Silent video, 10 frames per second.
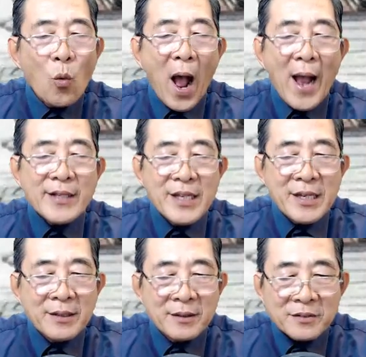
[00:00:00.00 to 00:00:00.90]
Quả
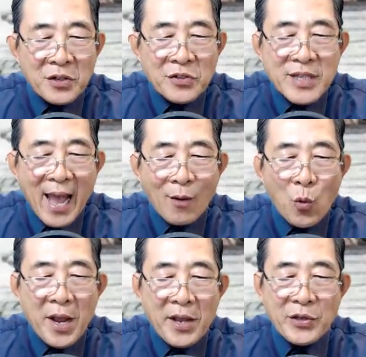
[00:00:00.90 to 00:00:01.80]
nhiên thứ nhà
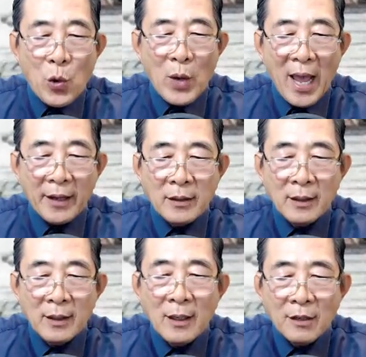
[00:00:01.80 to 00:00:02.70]
quê vô lễ.
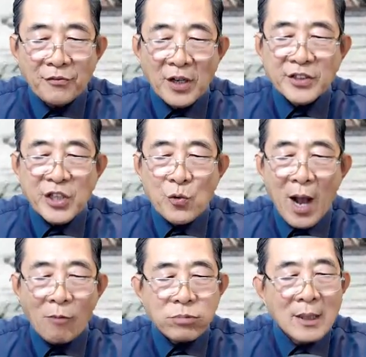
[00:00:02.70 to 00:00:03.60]
Phượng Chiếu
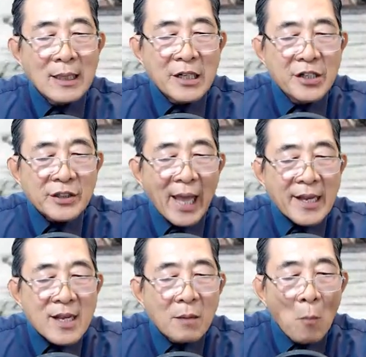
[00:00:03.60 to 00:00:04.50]
Ngọc, ngươi
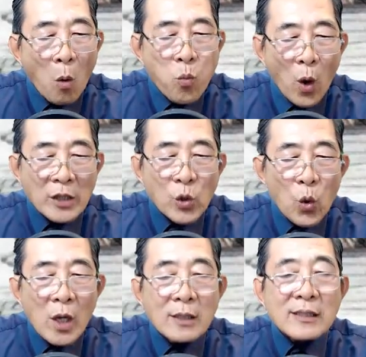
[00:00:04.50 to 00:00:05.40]
thấy bổn quận
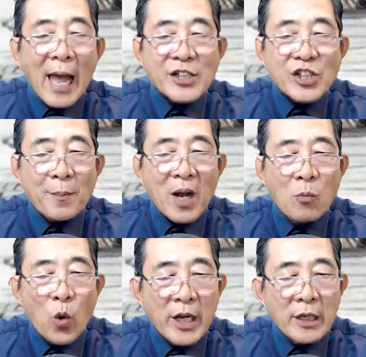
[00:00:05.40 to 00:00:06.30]
chúa tại sao mà
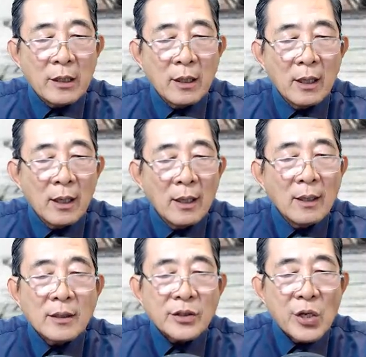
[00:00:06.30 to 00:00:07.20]
không quỳ?
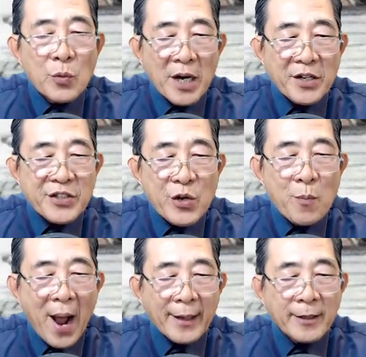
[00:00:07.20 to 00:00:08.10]
Tiêu ngự nhíu
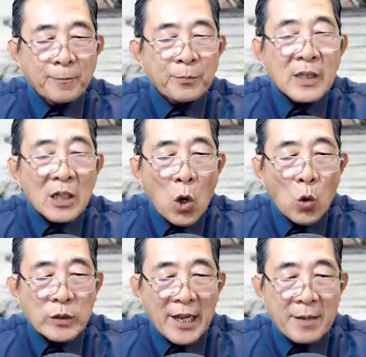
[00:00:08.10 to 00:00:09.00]
mày,
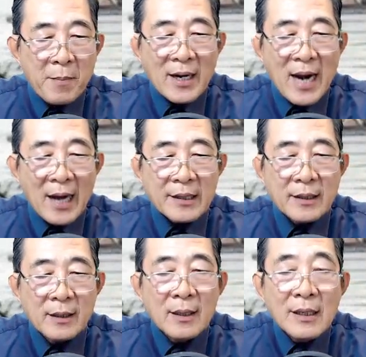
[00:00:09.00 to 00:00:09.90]
Lô Thị mở lời.
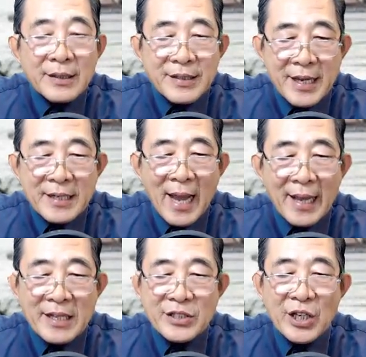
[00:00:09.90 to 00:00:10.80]
Vị
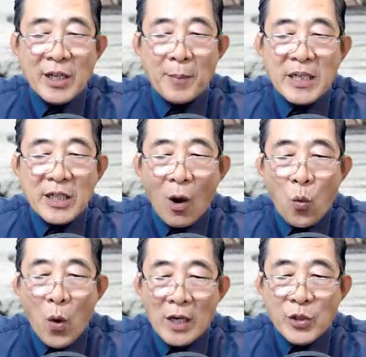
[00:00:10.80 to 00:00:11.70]
này chính là Minh
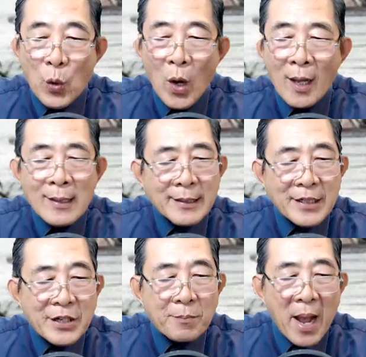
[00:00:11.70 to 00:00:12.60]
Châu quận chúa
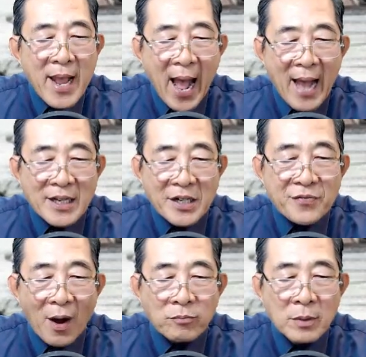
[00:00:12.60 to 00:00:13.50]
được bệ hạ ngự
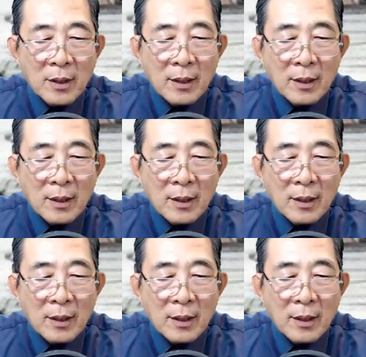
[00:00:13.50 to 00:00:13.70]
phong.